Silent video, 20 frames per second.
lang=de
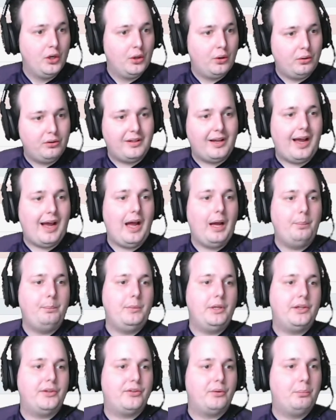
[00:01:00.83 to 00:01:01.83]
Und da haben
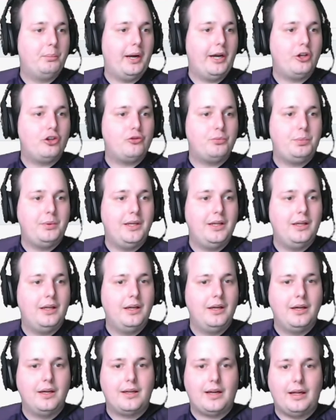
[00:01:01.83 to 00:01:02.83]
wir zum Beispiel
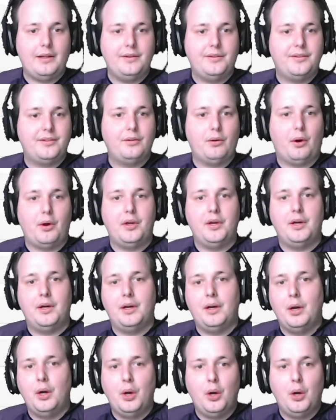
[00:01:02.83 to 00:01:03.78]
ganz neue